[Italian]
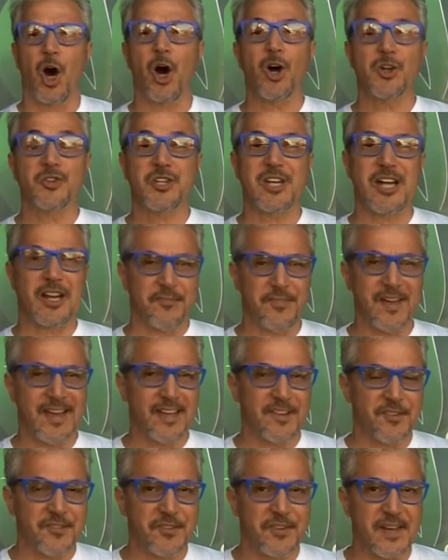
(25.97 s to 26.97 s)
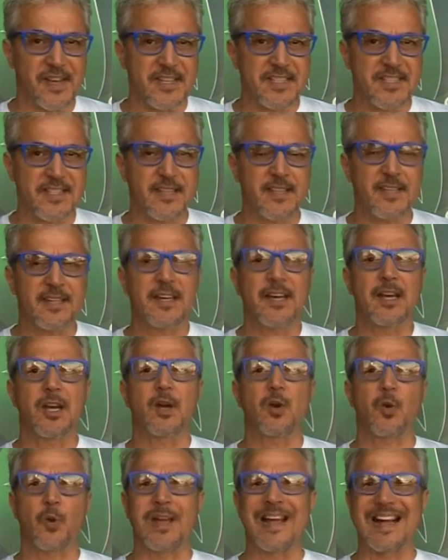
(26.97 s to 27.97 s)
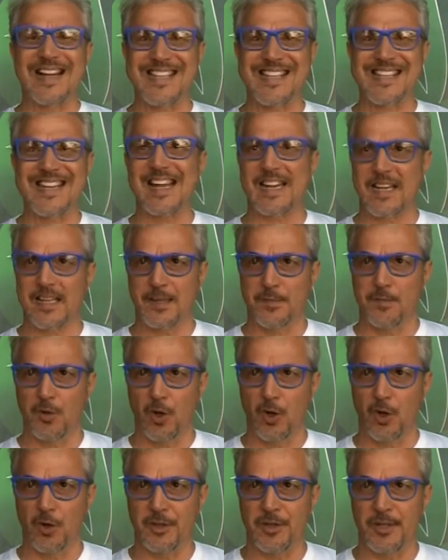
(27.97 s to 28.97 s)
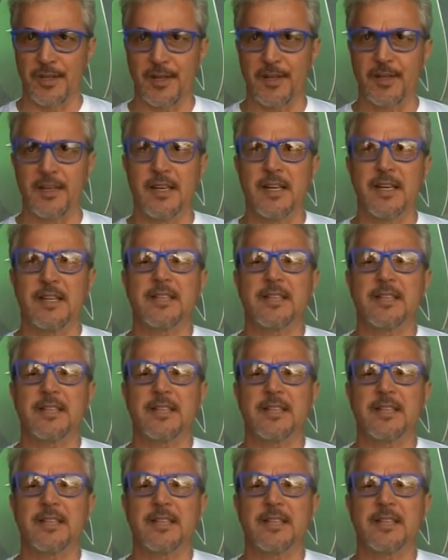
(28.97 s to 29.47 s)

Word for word: Oggi al Vegan Fest, qui al Sana di Bologna,